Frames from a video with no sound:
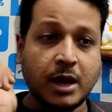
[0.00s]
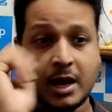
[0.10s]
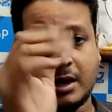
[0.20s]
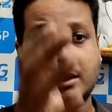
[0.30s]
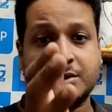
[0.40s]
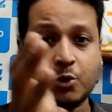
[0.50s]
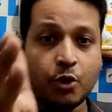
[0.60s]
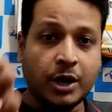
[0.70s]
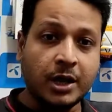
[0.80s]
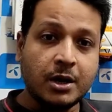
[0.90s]
হ্যাঁ
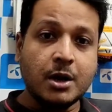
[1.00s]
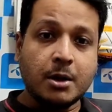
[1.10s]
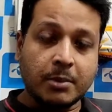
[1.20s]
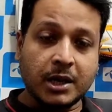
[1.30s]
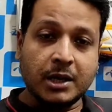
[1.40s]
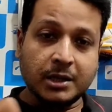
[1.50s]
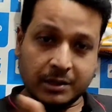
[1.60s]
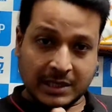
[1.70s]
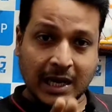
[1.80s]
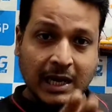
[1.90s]
অনেক মানে
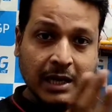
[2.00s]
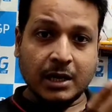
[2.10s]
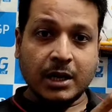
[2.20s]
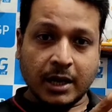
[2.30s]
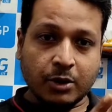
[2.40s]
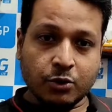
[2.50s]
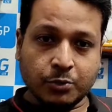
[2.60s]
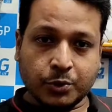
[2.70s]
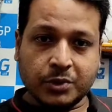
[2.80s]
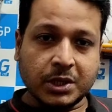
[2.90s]
যারা এরকম
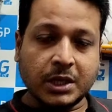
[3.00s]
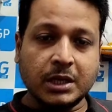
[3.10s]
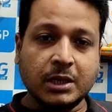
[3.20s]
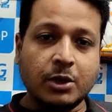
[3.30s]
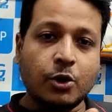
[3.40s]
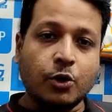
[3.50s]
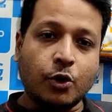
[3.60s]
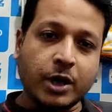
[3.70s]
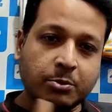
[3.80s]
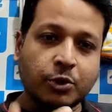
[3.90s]
করছে
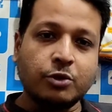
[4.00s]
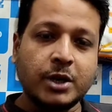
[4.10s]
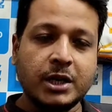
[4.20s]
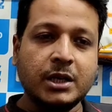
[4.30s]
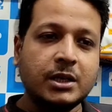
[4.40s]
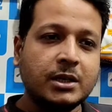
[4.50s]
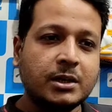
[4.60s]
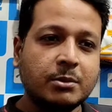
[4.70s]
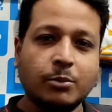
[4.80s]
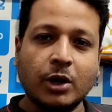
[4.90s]
অনেক বড় ভাই
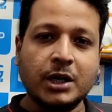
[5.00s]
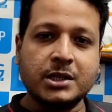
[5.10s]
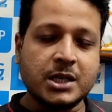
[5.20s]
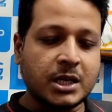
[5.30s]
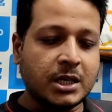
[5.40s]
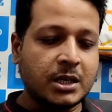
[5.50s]
বলে যে